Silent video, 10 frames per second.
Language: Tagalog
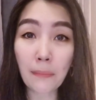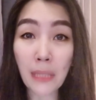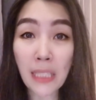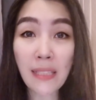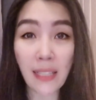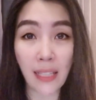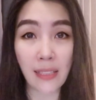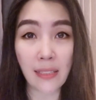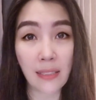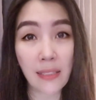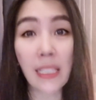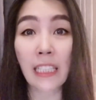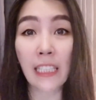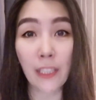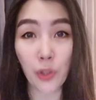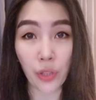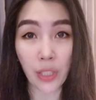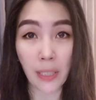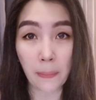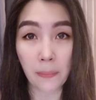minsan sa relationship.